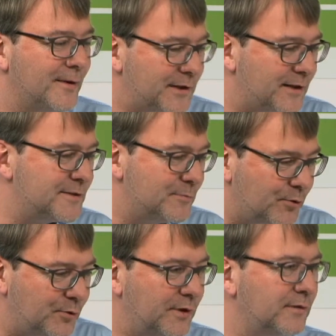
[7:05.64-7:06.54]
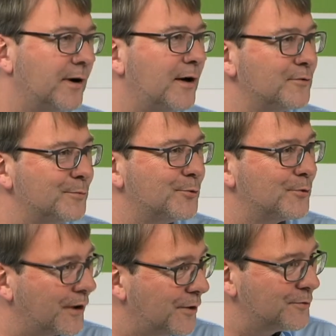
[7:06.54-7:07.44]
Aber ich kann Sie beruhigen, Ravensburg
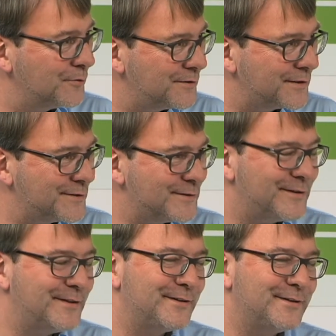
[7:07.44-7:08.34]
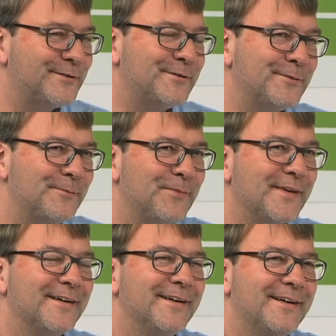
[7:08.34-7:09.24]
und Krauenwies existieren da noch. Ja,
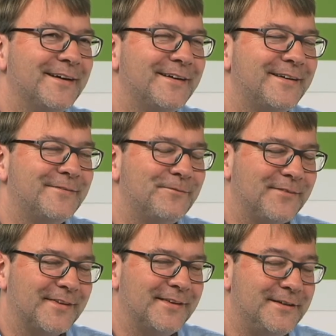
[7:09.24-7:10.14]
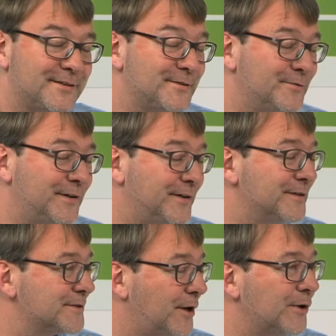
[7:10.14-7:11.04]
wunderbar. Ähm,
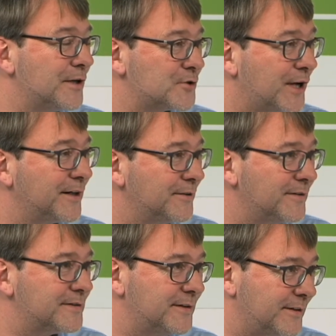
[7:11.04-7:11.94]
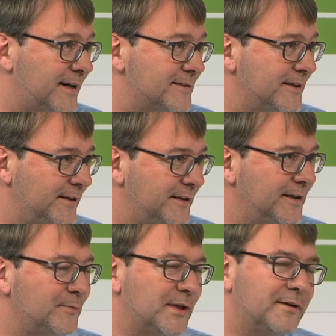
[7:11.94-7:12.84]
nichtsdestoweniger ist es auch erschreckend, was dann tatsächlich
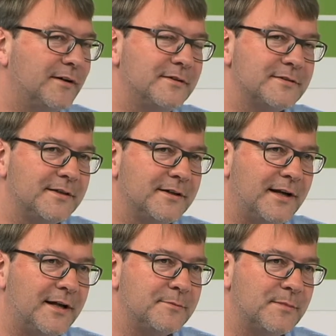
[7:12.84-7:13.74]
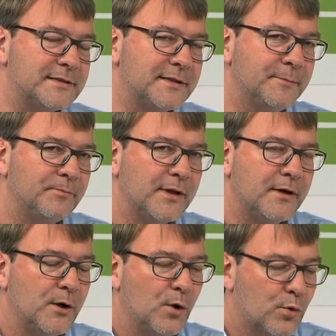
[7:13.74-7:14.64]
nicht mehr da ist an ja. der Landmasse.
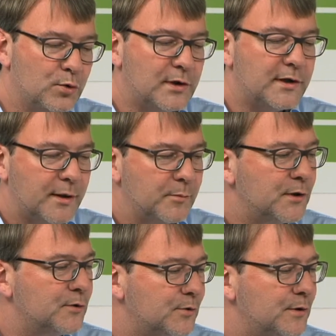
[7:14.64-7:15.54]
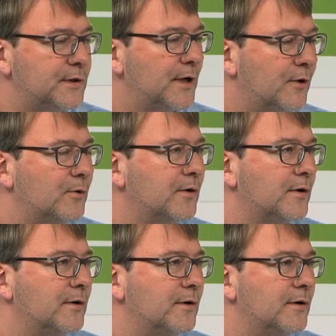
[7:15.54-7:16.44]
Und dann haben wir natürlich
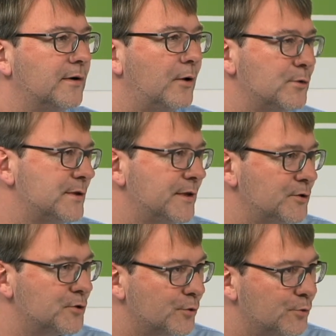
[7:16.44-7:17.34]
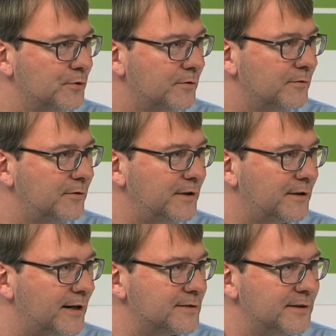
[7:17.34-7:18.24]
auch äh, ausländische Kunden, die
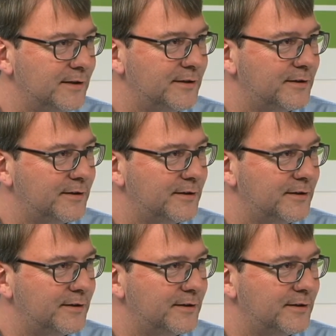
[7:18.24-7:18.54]
tatsächlich